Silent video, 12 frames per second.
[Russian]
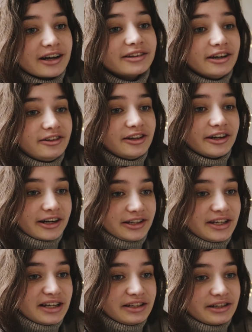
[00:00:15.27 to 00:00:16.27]
когда-то я
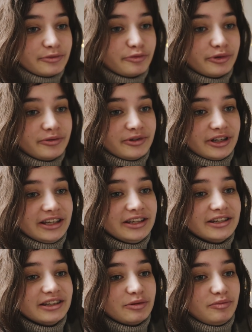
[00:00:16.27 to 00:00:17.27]
хотела
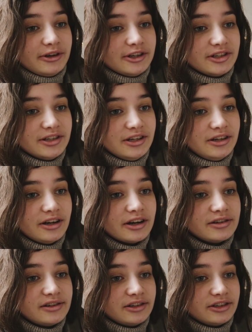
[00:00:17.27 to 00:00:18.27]
идти на PhD,
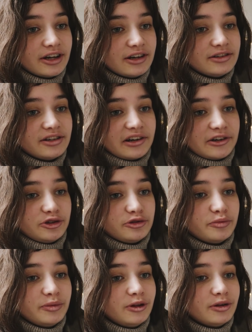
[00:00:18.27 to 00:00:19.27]
а сейчас я
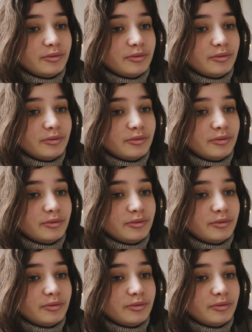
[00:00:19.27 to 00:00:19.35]
хочу быть